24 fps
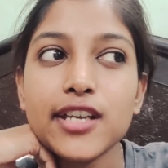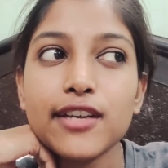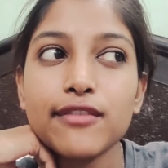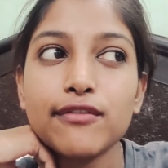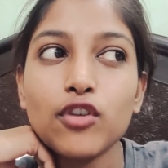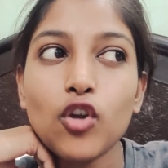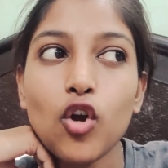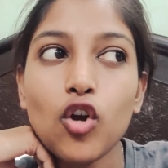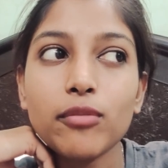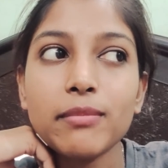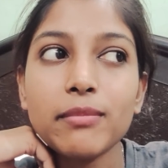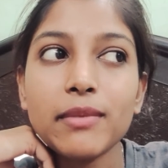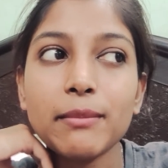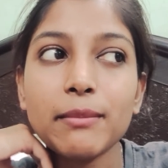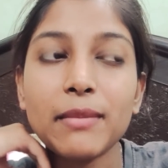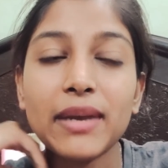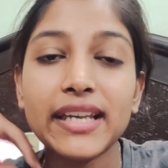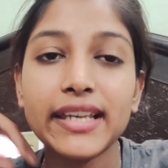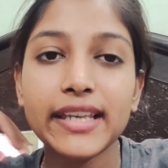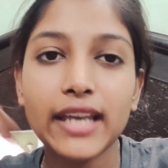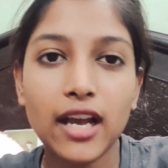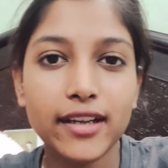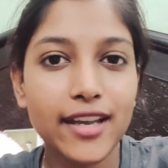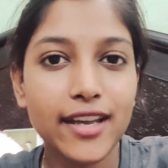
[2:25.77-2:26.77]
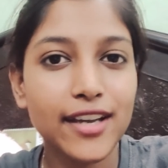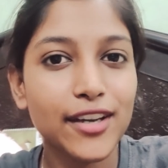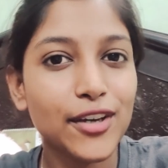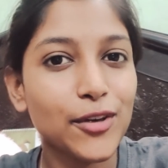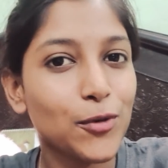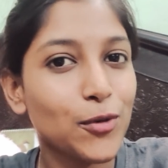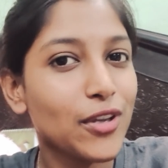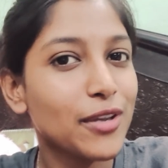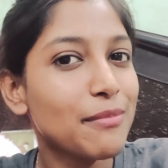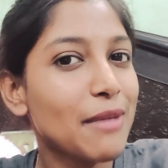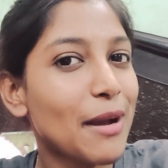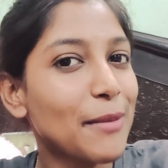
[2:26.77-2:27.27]
आज के ब्लॉग में मैं क्या क्या
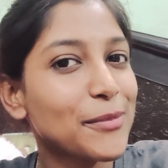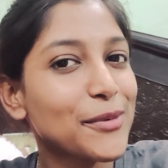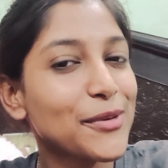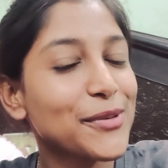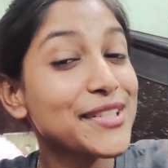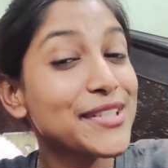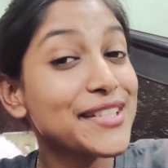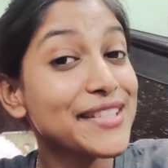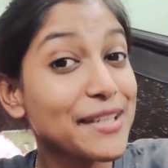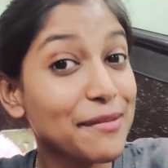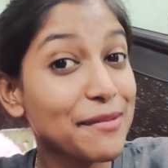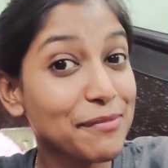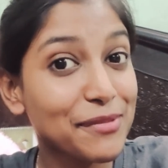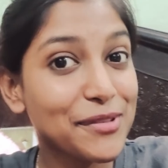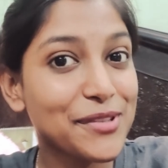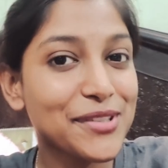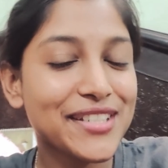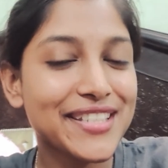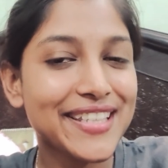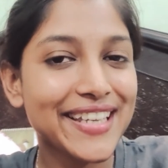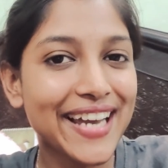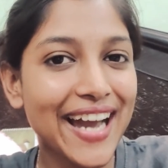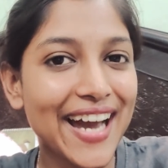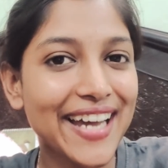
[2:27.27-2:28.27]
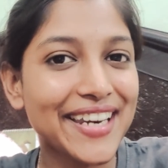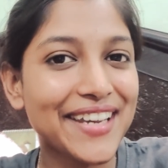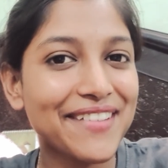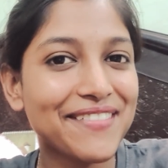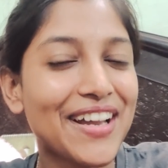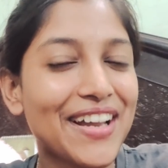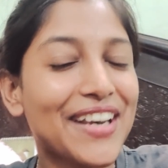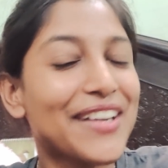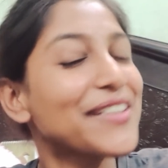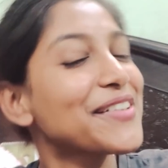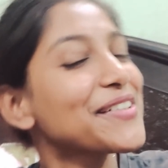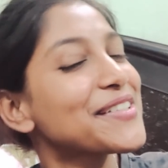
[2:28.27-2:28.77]
करूँगी मैं आपको सब कुछ
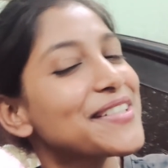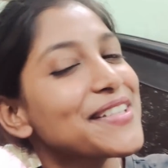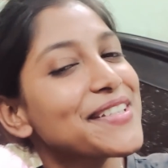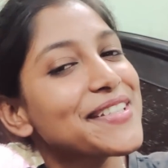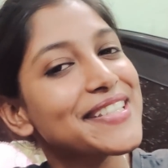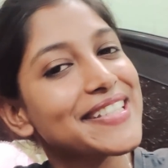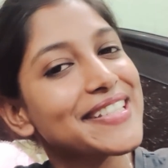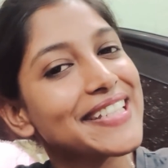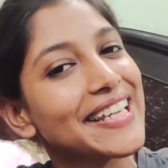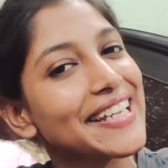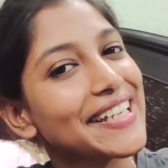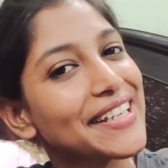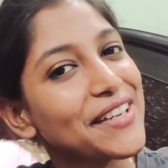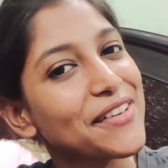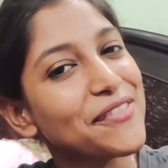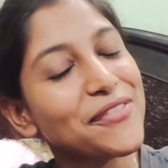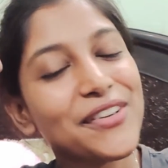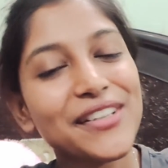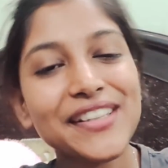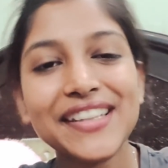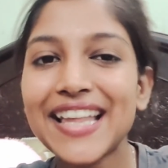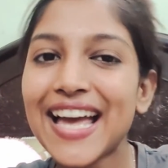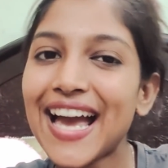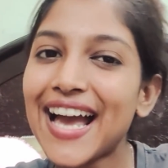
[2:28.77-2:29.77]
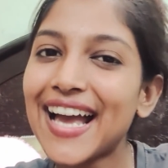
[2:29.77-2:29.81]
दिखाने वाली हूँ सो स्टेट इन फॉर